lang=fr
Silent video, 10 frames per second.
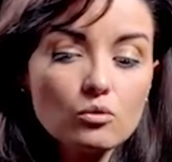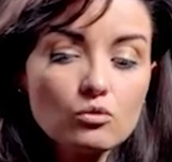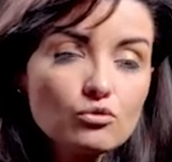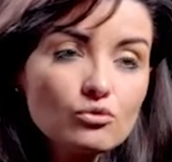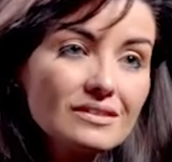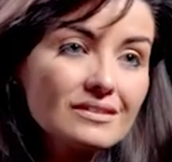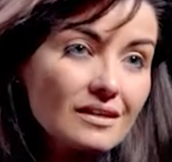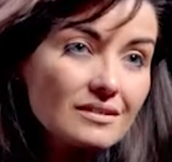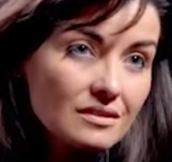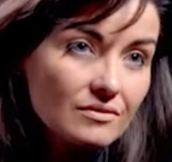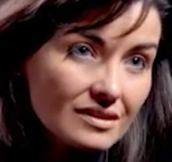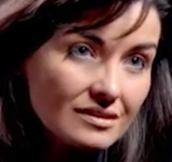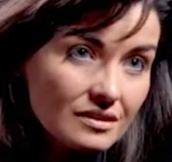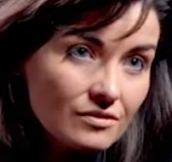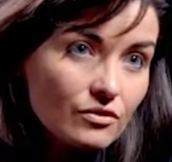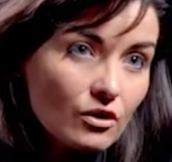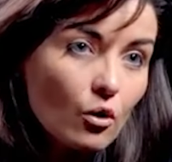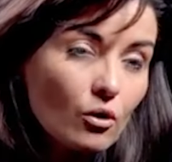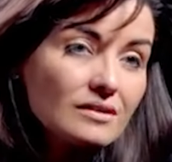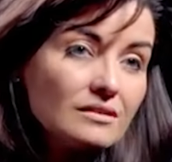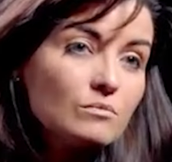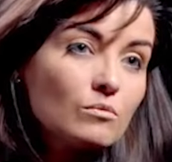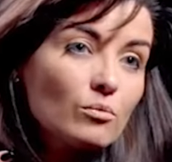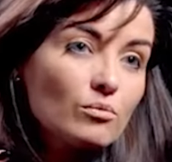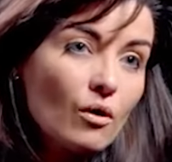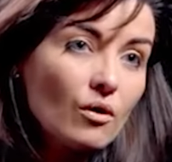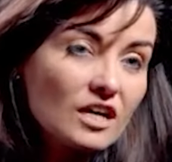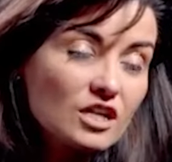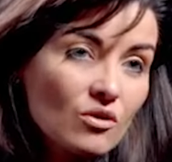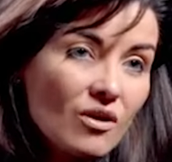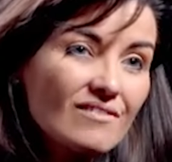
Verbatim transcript: où tout est très évasif, relativement peu engageant,